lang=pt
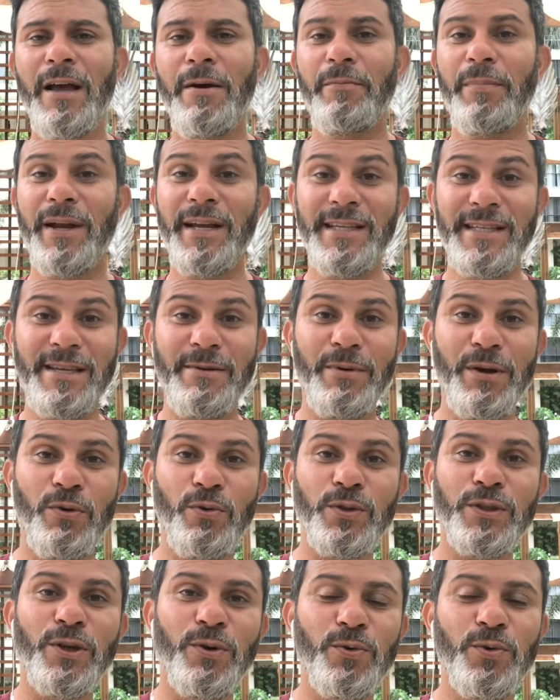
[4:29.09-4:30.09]
para receber
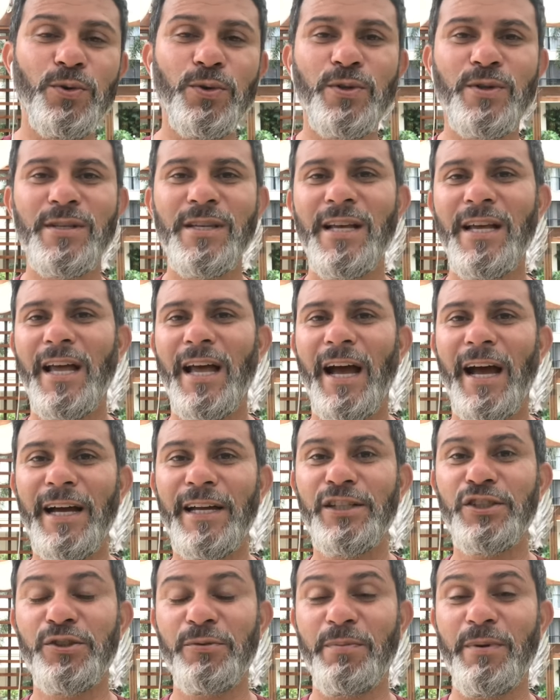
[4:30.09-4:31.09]
conteúdos
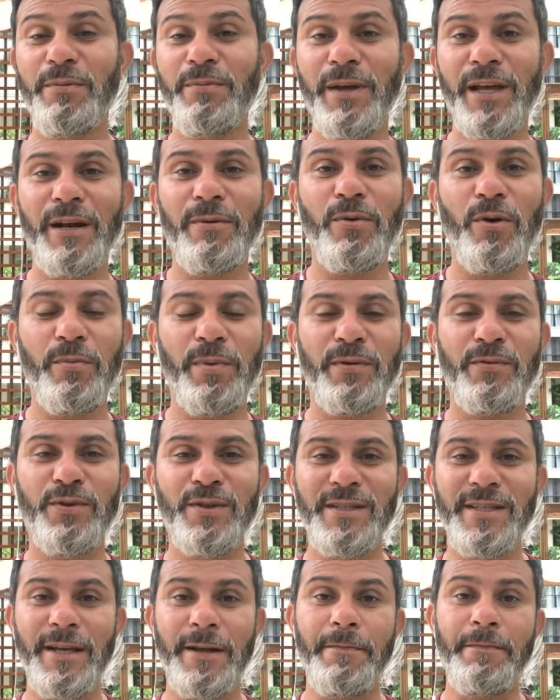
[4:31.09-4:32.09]
aí de primeira mão para
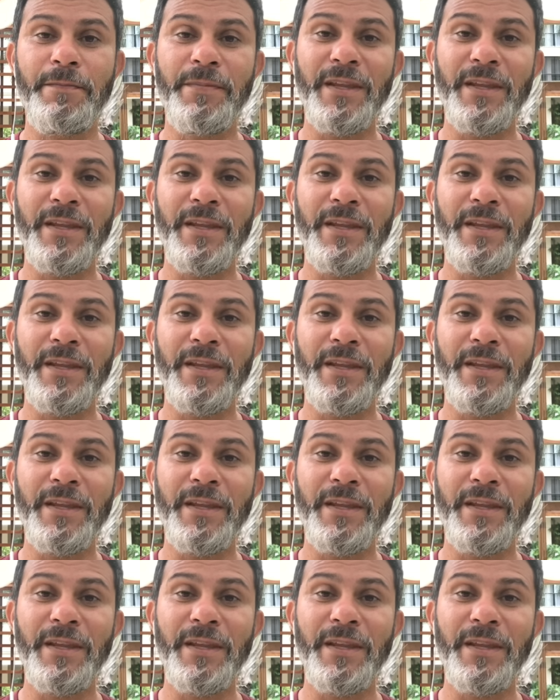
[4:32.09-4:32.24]
você.